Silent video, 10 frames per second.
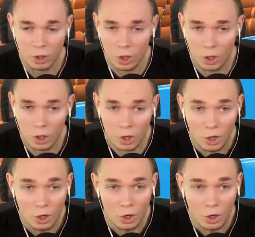Äh,
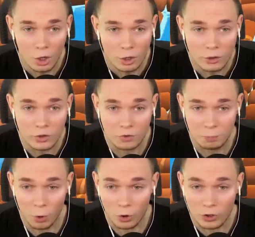die
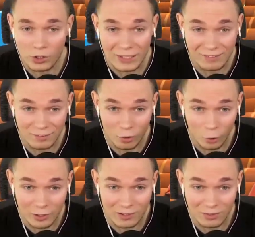spawnen nicht
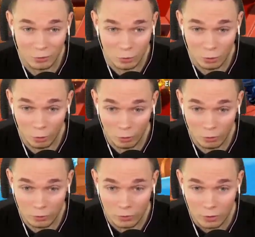neu, die
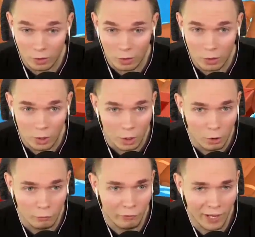Saugglocken.
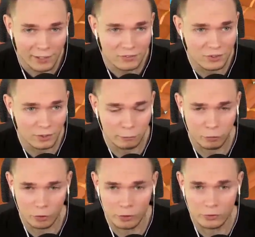Was? Das ist ja
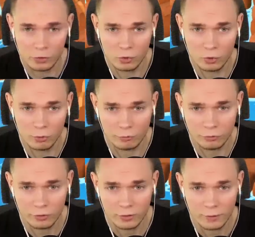voll
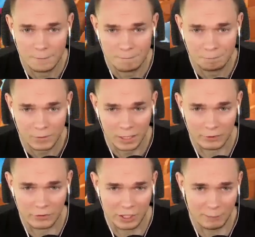doof.
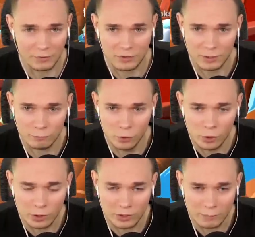Also ich habe jetzt hier
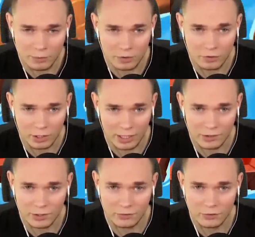wirklich damit
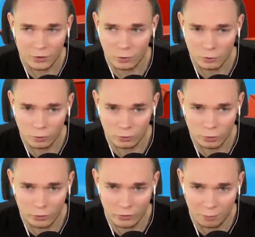gerechnet, dass die
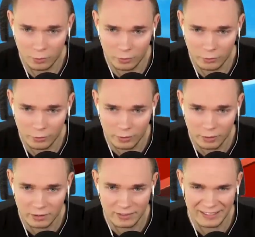Saugglocken neu spawnen.
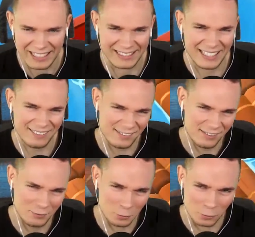Ja, das
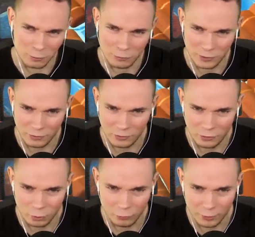ist doof. Das
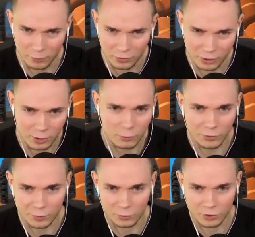ist doof. Da muss ich den
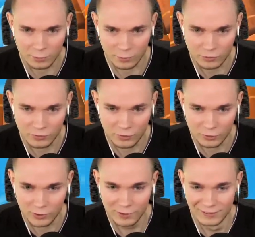darauf erstmal runterboxen,
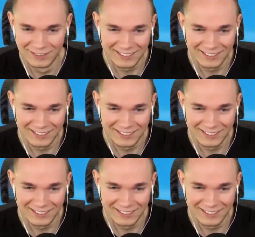sorry.